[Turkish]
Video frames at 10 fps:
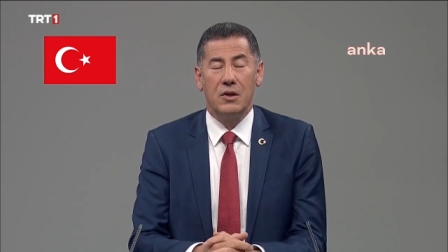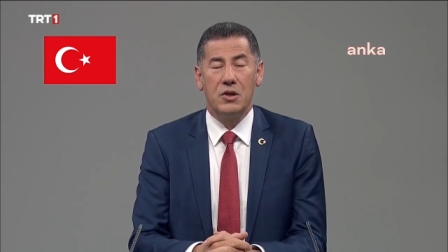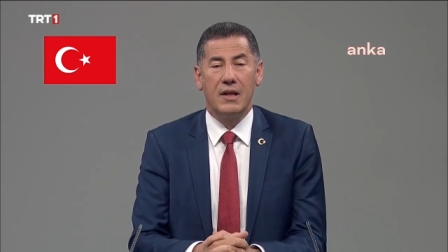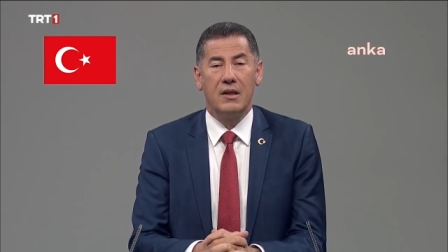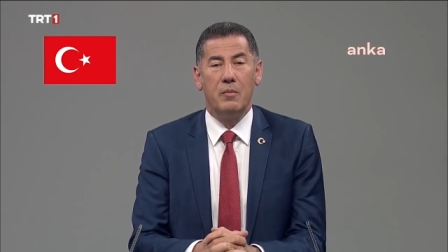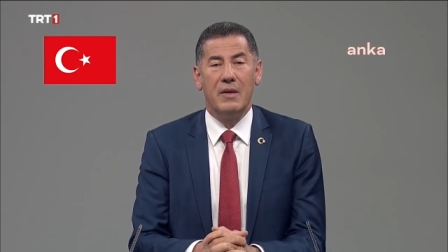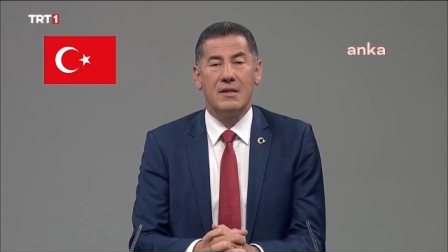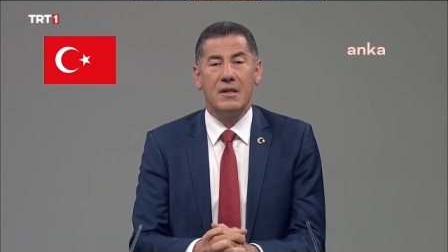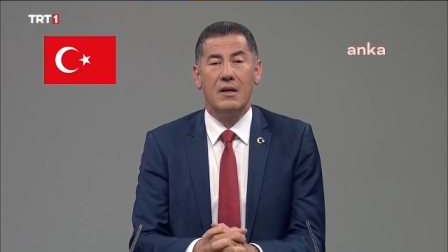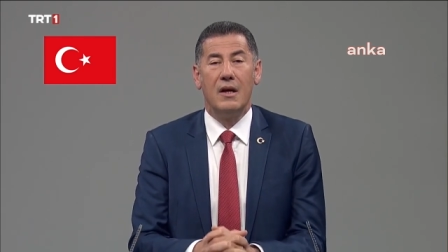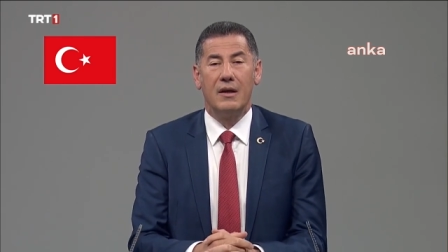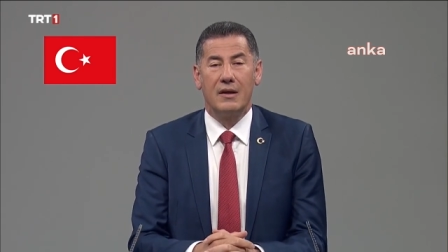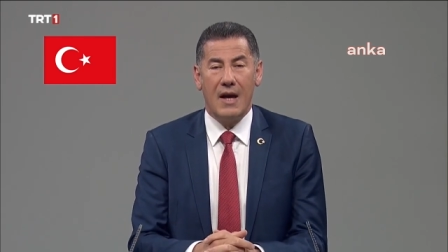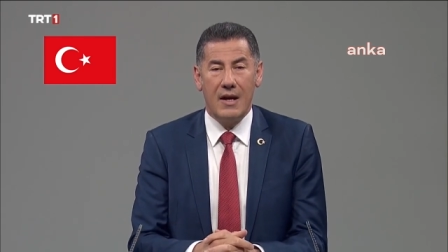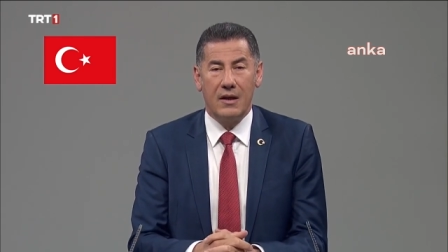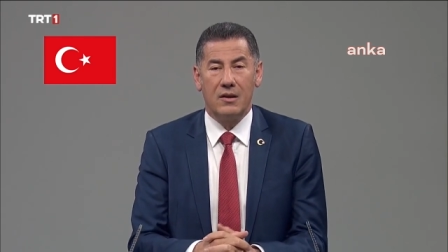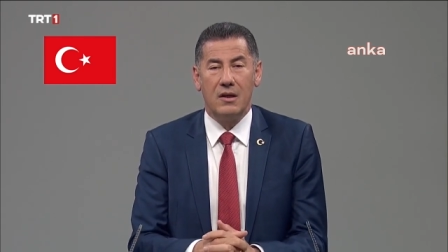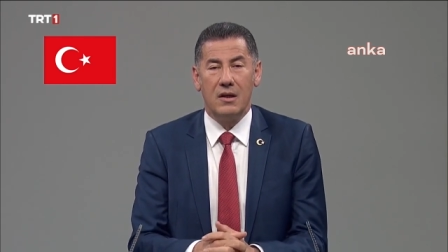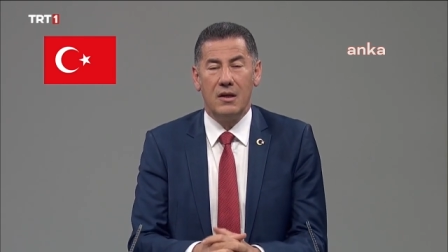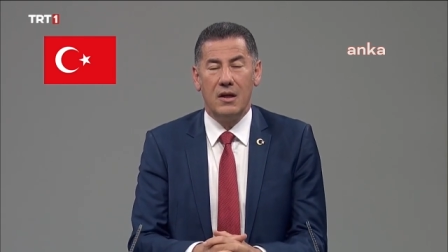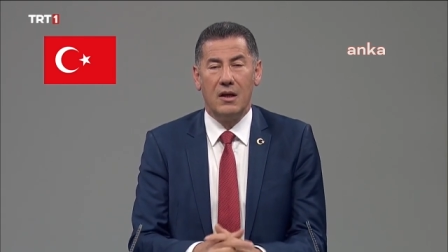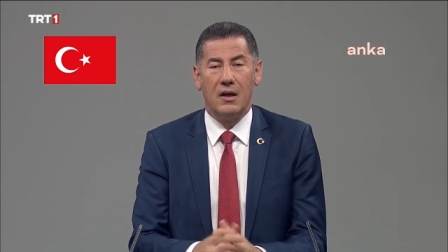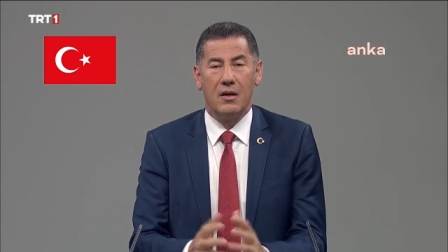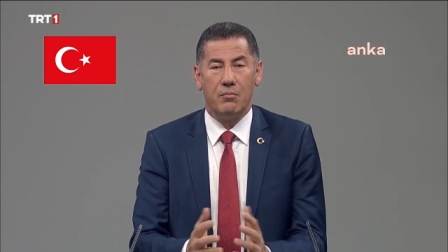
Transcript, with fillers: işletilmesi gerektiğini